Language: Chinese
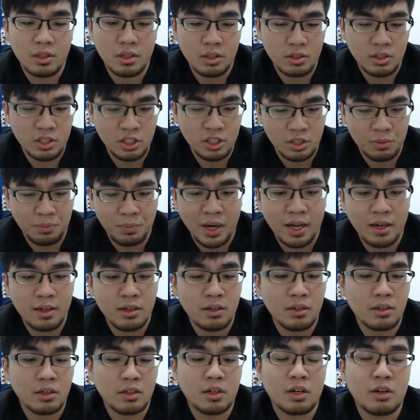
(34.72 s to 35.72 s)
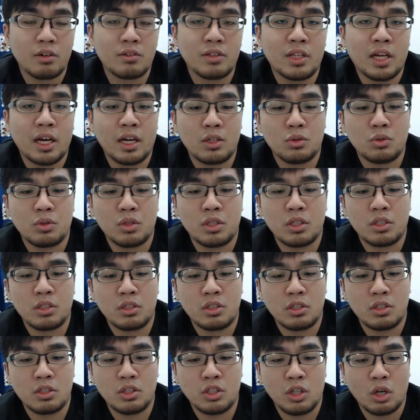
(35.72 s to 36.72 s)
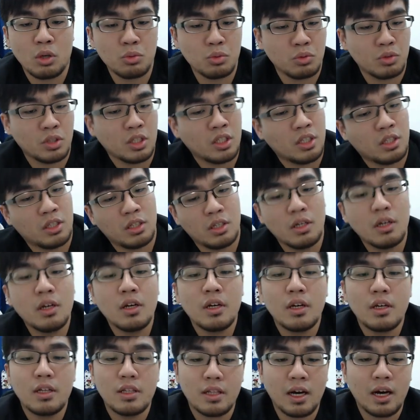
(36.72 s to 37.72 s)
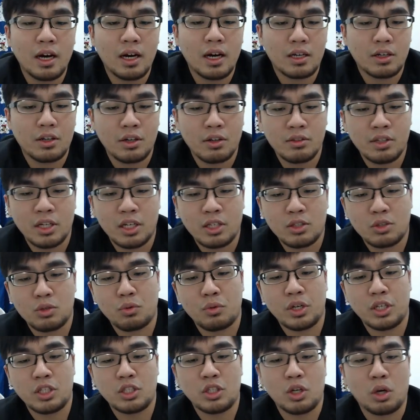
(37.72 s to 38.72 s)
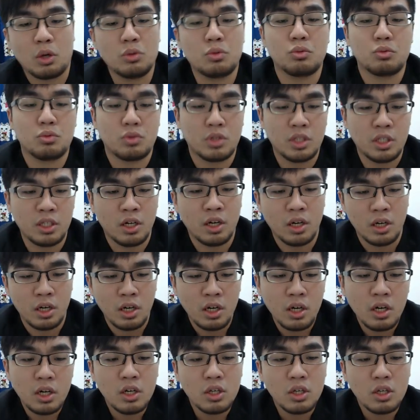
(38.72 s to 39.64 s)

击败了 Crow Nine，所以是小组第一。那 Crow Nine 就为小组第二。